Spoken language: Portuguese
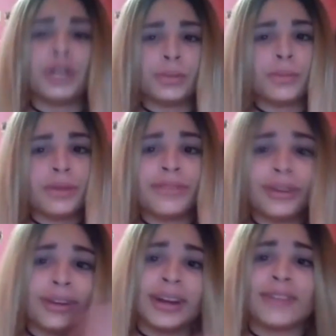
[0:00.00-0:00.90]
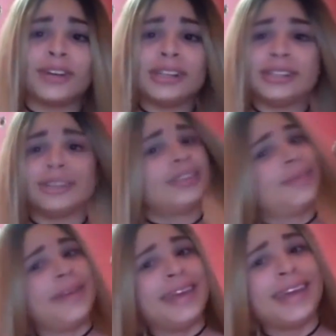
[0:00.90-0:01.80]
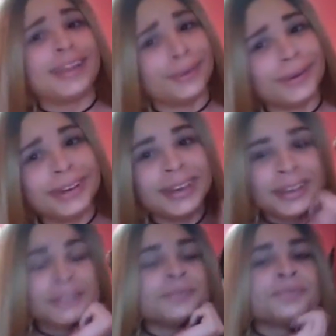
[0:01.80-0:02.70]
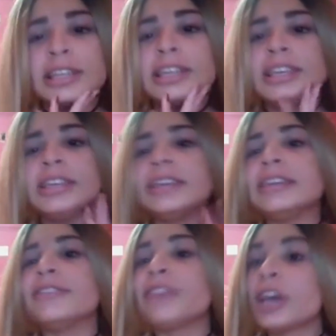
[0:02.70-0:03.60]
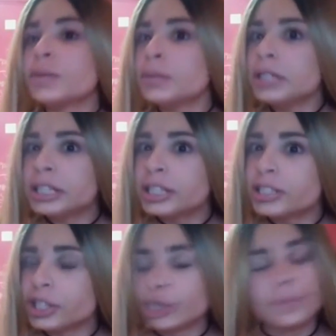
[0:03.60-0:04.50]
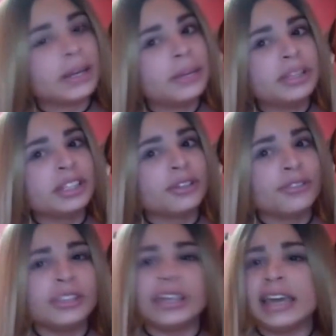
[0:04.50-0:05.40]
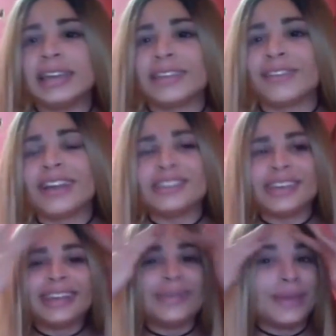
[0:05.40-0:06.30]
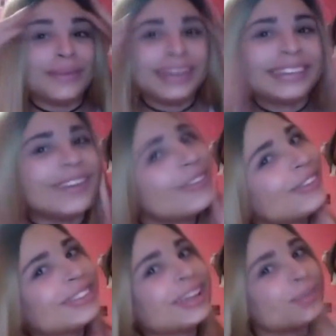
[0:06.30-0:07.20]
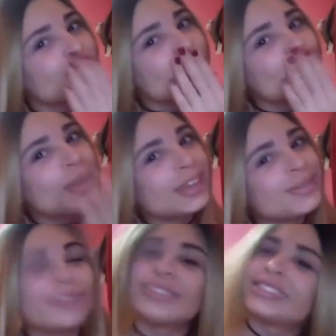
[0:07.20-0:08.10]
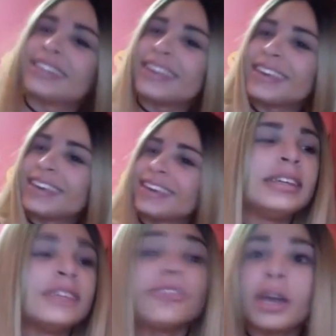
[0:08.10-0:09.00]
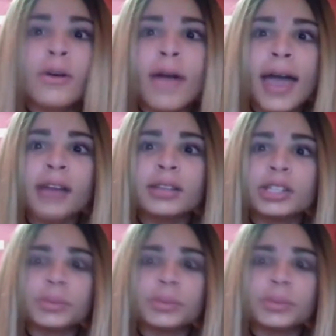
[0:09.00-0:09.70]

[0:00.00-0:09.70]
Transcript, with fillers: Perdi um bebê no carnaval desse ano também, a louca. E fiquei com uma menina, gente. Primeira menina que eu fiquei, na verdade, ela é minha amiga até hoje, né? Um beijo pra você. E fiquei fiquei com ela.